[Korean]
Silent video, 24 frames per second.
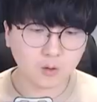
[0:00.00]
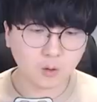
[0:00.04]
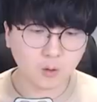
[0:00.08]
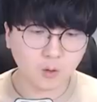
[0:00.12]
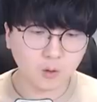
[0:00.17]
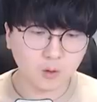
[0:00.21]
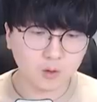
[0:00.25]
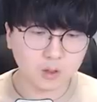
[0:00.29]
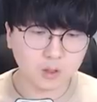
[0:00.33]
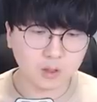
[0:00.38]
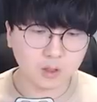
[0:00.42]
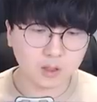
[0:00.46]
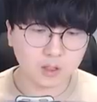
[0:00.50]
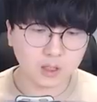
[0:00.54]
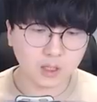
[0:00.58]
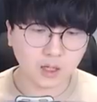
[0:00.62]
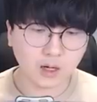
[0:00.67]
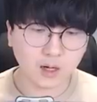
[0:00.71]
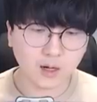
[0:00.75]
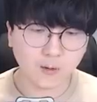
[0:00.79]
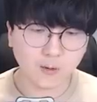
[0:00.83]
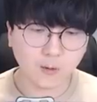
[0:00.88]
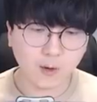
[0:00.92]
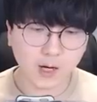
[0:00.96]
곧
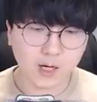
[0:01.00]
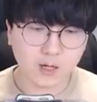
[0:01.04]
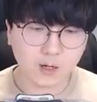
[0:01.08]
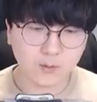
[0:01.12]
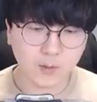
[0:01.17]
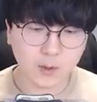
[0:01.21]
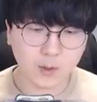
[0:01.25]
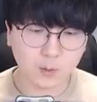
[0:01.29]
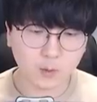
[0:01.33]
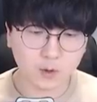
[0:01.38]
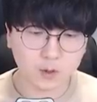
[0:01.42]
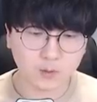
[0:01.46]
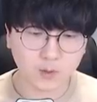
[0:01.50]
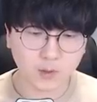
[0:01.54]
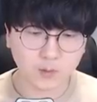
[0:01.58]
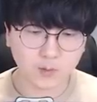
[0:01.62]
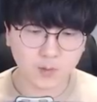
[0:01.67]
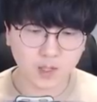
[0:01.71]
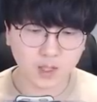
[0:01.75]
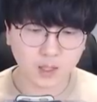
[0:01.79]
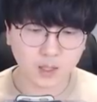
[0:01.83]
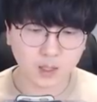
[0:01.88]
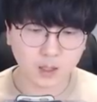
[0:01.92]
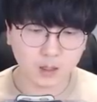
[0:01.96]
등장할 활검의
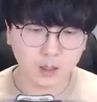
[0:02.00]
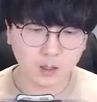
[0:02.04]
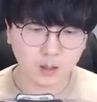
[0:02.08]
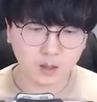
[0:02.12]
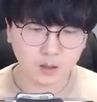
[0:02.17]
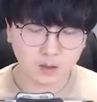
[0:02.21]
모습입니다